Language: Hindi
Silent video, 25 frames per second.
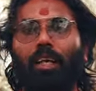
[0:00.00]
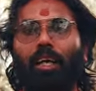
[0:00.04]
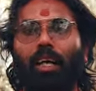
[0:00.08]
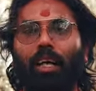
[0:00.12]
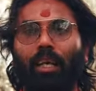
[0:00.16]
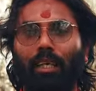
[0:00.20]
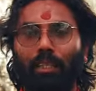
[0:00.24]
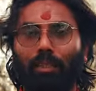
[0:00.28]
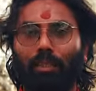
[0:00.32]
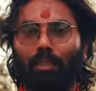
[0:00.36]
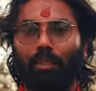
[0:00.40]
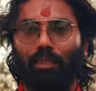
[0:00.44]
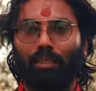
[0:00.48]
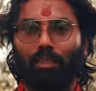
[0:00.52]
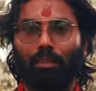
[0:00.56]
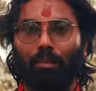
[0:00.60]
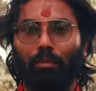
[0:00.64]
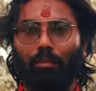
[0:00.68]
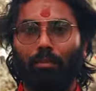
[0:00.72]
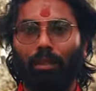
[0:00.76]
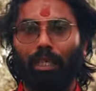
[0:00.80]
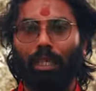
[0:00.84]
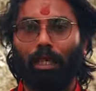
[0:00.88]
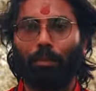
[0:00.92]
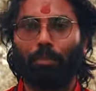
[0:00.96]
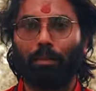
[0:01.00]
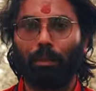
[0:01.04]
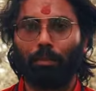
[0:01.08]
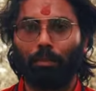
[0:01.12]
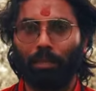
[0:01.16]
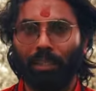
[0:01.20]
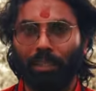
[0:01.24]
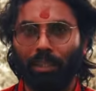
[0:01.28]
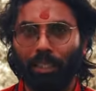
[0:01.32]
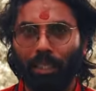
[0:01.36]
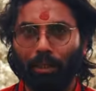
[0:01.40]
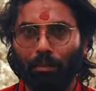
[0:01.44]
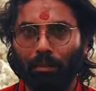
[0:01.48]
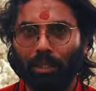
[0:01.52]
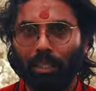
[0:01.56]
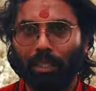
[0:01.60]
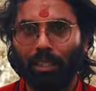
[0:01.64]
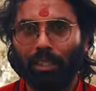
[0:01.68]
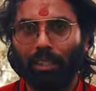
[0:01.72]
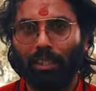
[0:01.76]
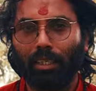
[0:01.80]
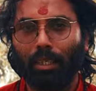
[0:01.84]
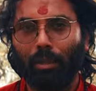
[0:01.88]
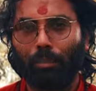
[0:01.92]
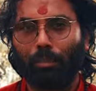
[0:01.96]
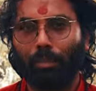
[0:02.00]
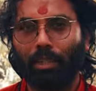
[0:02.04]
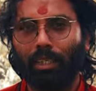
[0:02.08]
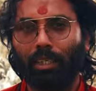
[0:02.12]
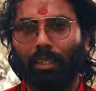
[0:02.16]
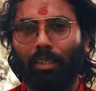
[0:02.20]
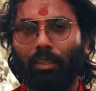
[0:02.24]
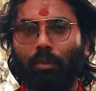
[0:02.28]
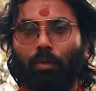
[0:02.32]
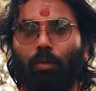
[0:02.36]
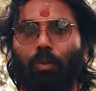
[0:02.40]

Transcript: आज मैं आप सबके सामने अपने